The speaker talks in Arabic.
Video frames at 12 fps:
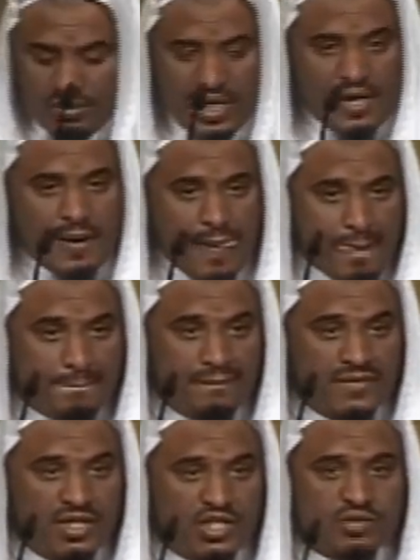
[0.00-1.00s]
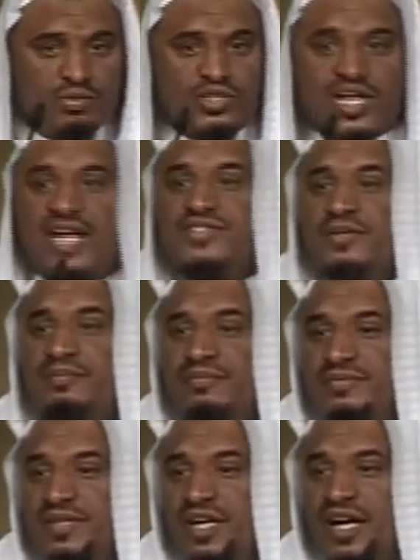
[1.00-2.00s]
دبي اسمه جاسم
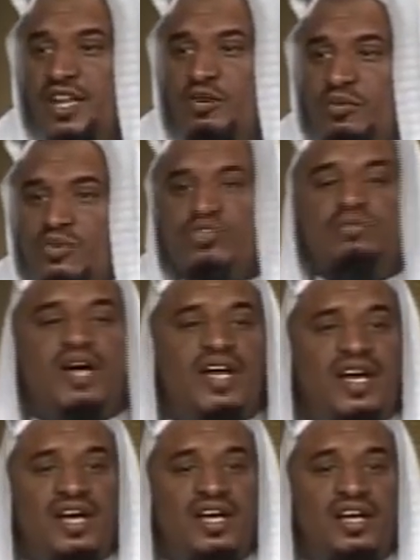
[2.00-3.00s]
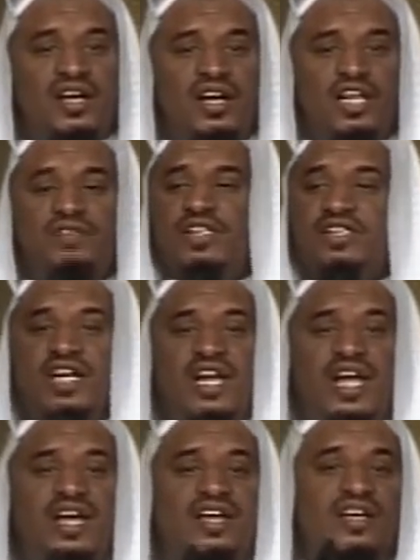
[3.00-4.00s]
هذا موجود معنا التفت
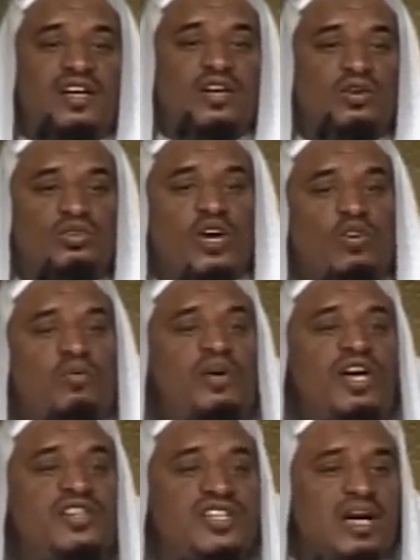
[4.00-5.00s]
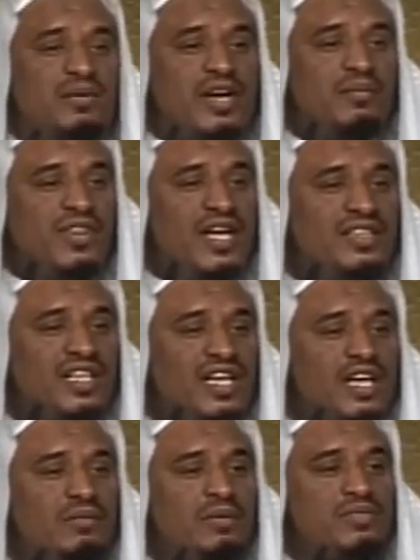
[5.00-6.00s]
عليه وتو معلس قبل رمضان
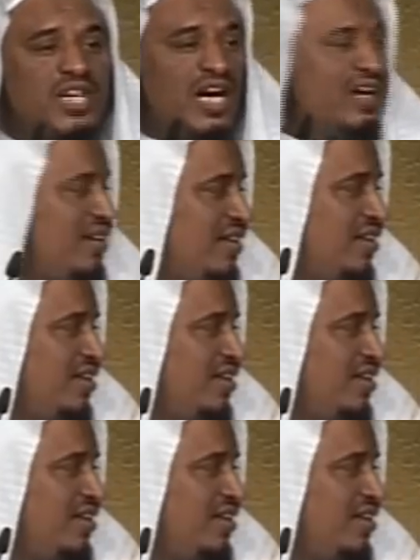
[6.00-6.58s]
تقريبا بشهر